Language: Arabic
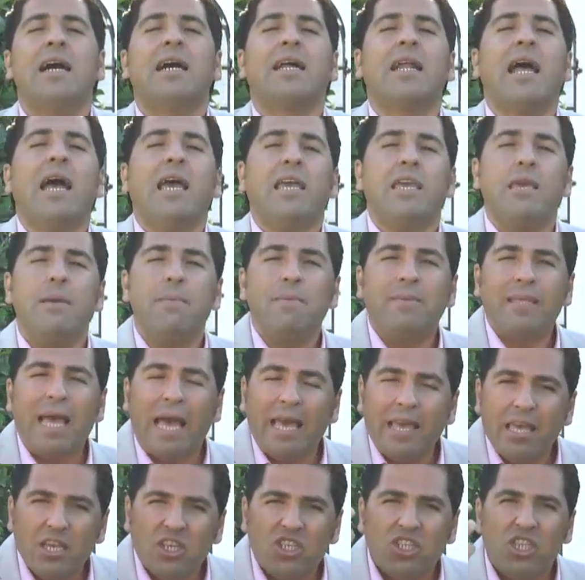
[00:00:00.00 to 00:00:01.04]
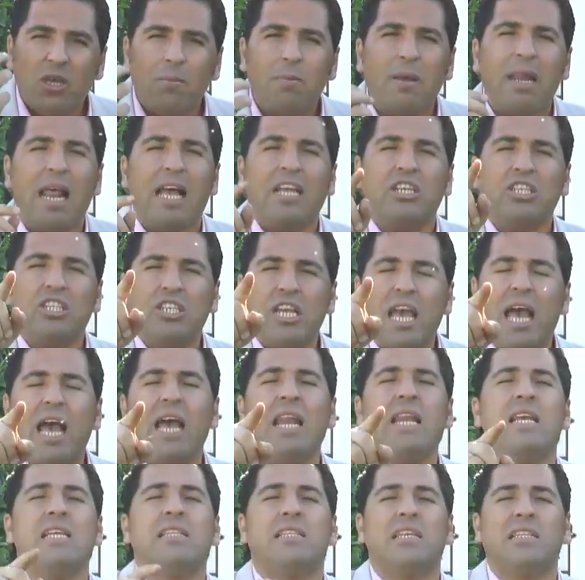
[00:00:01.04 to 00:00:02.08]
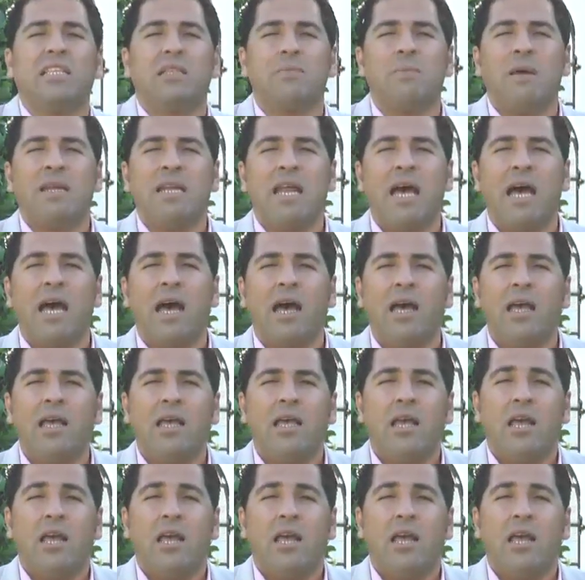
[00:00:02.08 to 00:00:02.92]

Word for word: راح يبدا يجذب الاشياء اللي انت تتمناها